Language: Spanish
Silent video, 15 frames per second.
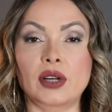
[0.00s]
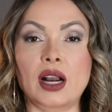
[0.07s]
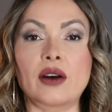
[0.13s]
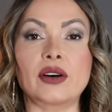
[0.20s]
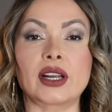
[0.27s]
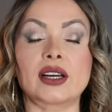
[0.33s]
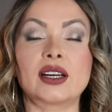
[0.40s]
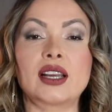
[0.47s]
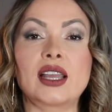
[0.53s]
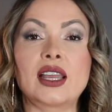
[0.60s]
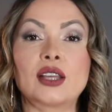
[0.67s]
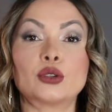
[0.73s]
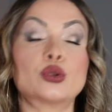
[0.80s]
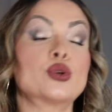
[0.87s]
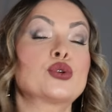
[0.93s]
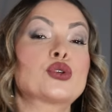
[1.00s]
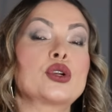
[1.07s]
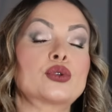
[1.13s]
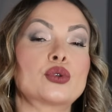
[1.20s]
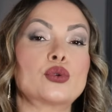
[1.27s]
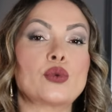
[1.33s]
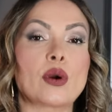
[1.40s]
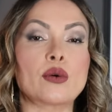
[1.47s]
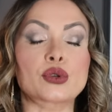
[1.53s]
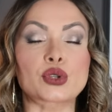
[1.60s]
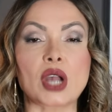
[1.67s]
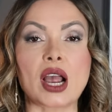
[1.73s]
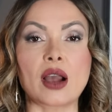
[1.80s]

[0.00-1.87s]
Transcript: Ahora, todos estos nuevos